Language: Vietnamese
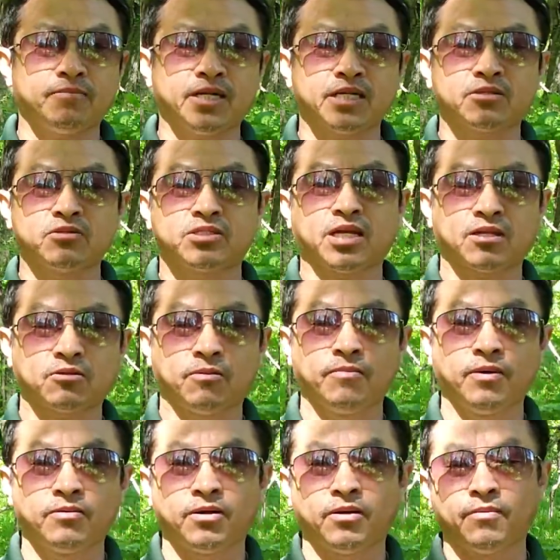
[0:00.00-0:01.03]
lần thứ sáu tôm
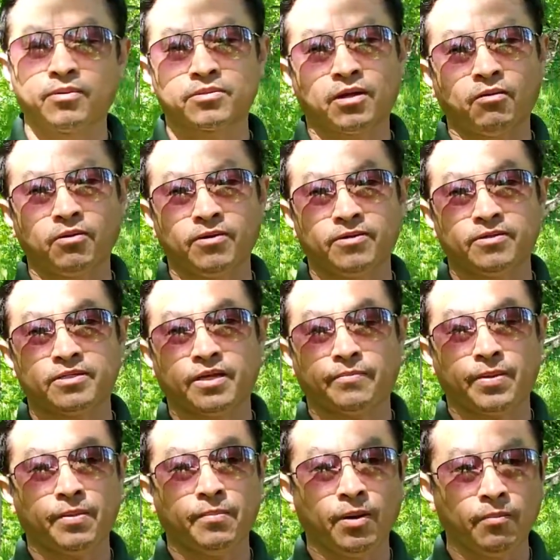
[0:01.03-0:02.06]
lông là lông tàu rồi nó chạy
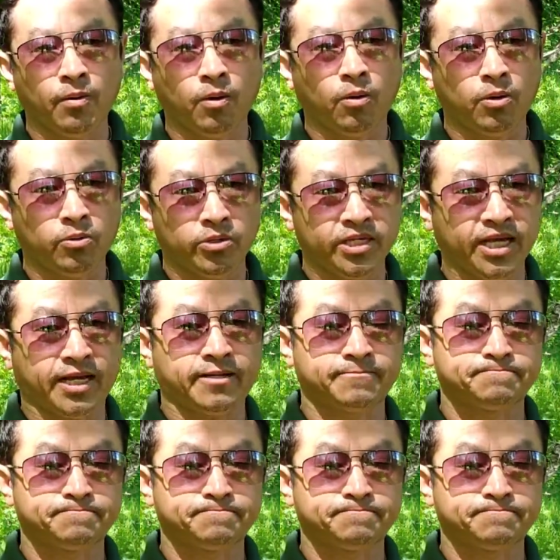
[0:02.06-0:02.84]
bé hướng mua ổi rồi nhỉ